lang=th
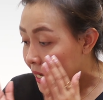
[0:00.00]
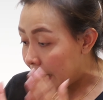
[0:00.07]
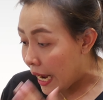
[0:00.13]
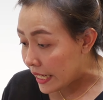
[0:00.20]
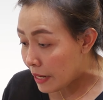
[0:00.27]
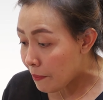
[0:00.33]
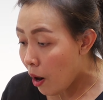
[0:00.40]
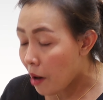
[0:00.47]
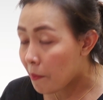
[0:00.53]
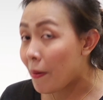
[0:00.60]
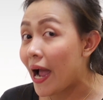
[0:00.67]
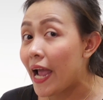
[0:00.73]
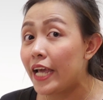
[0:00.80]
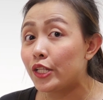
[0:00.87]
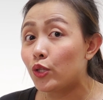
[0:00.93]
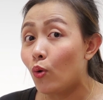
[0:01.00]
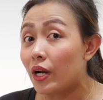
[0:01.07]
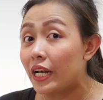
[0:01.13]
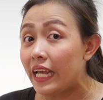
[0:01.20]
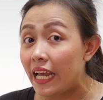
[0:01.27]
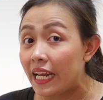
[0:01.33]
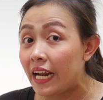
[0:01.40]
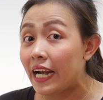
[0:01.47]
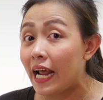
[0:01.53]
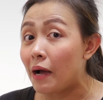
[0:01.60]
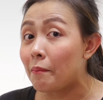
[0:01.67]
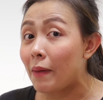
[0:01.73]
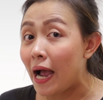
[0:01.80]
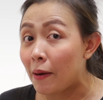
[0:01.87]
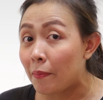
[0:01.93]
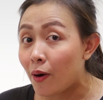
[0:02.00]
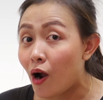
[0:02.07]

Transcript: อย่างที่บอกไปตัวนี้เนี่ยนะมา